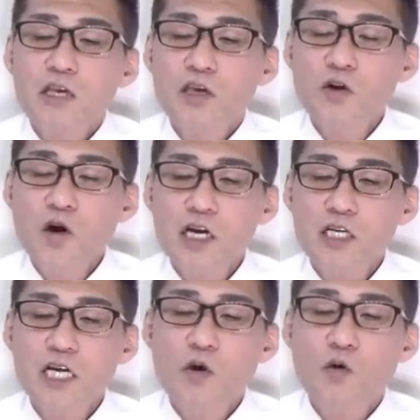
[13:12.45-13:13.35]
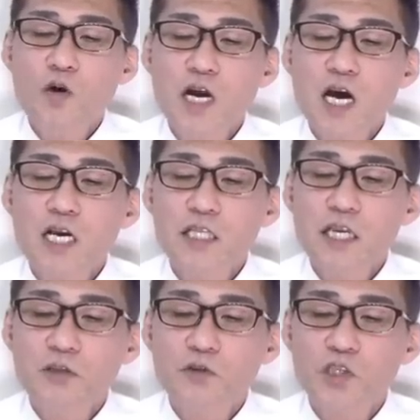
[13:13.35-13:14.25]
脅迫が行われて
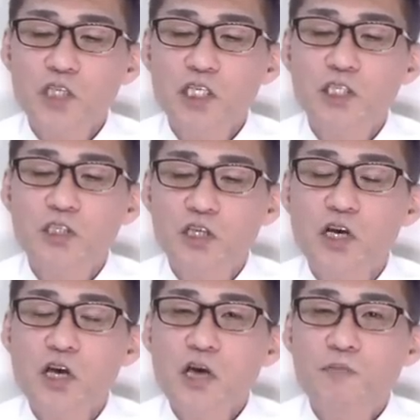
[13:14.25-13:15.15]
いると知りつつ、